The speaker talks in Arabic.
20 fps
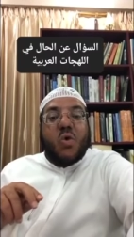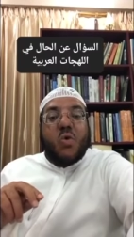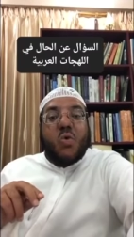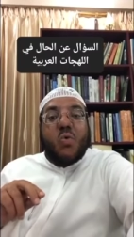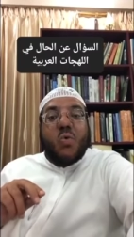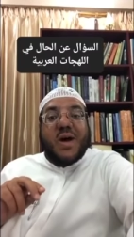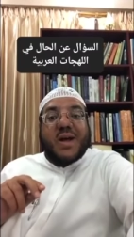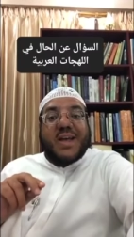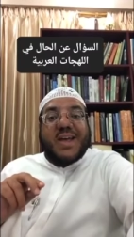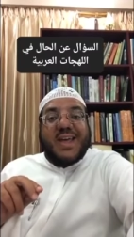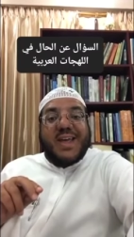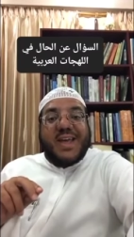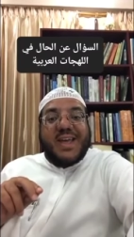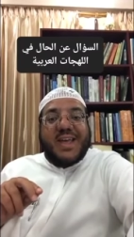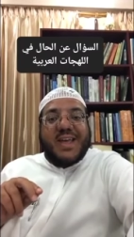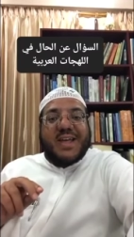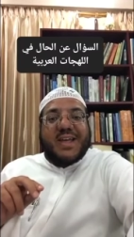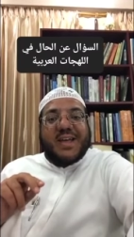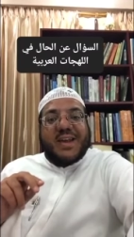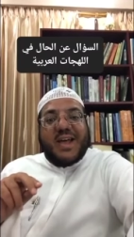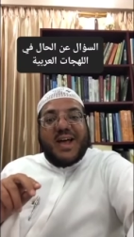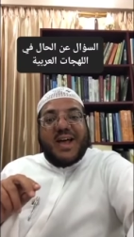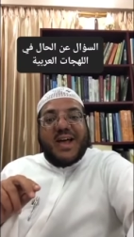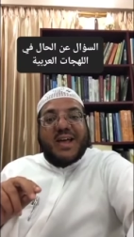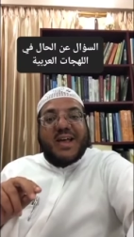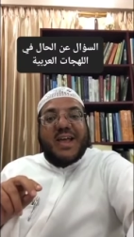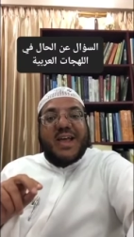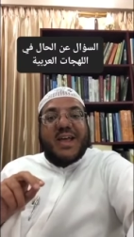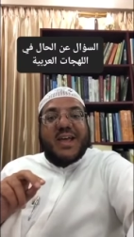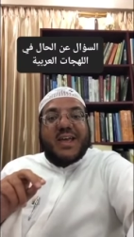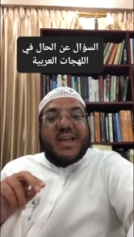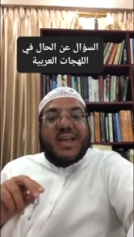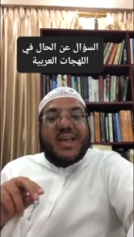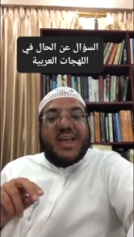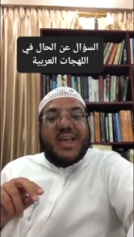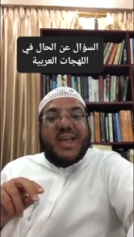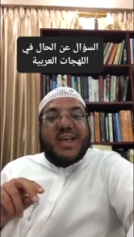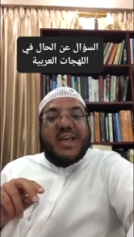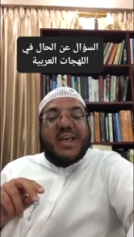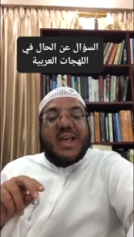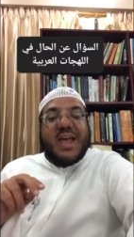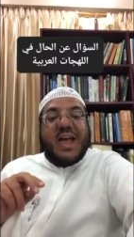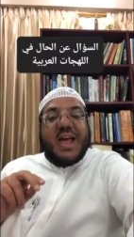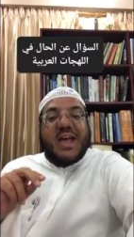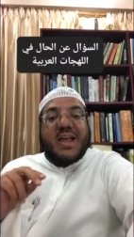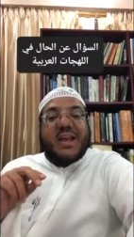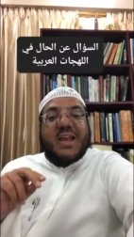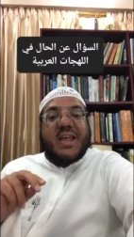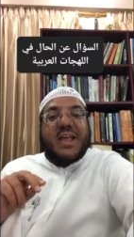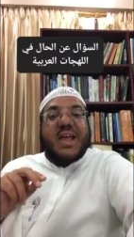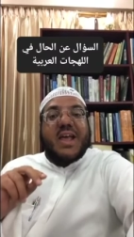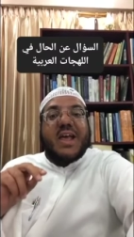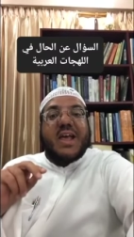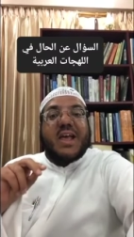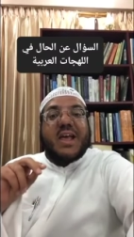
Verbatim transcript: وكيراك كي يعني